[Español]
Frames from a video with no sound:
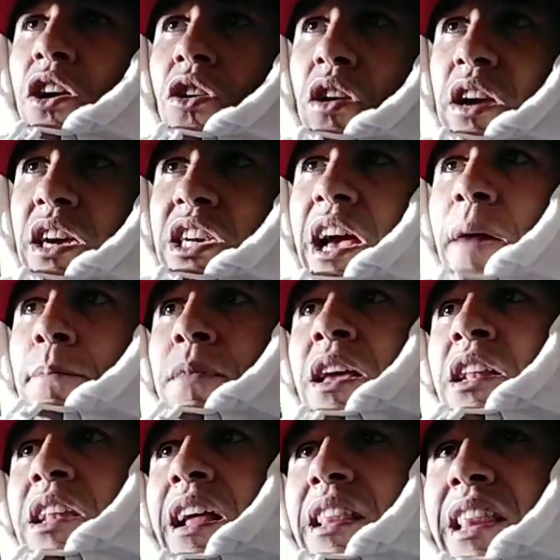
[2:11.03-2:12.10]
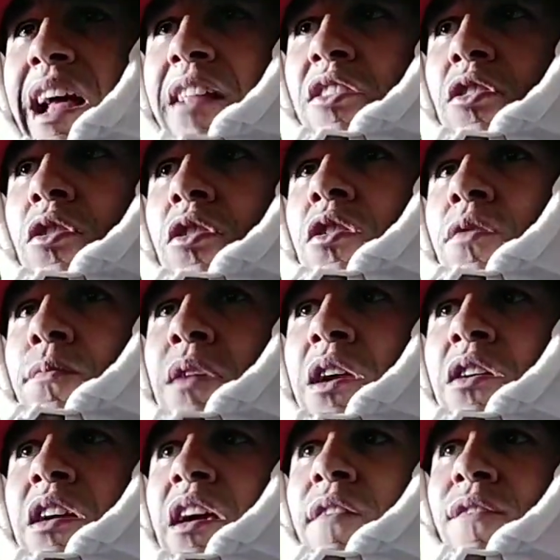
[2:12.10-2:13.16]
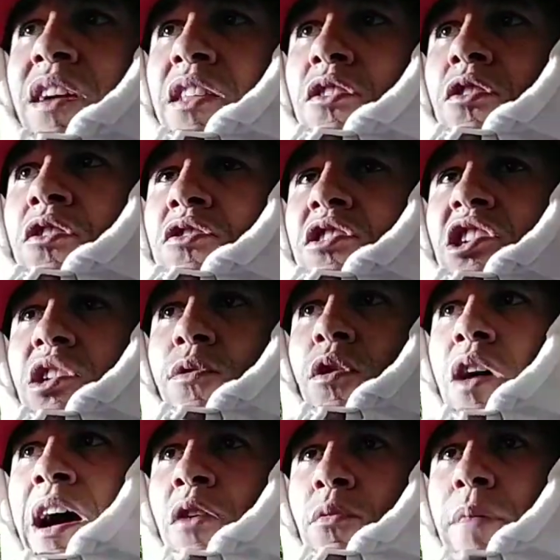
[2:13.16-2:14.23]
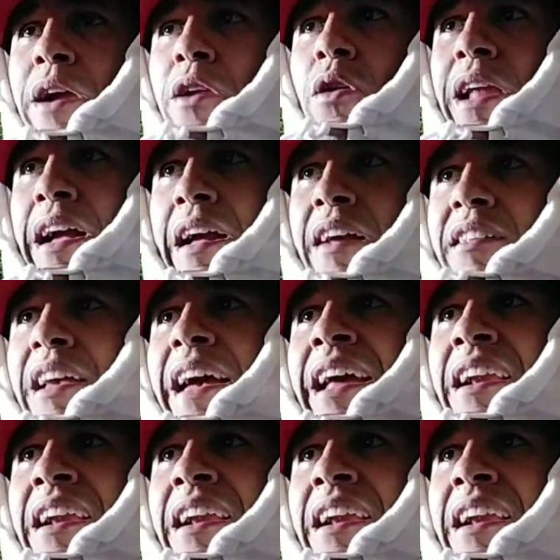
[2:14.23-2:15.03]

con ella. Mientras tanto, vieron que Beto se llevó a Gumaro a la casa.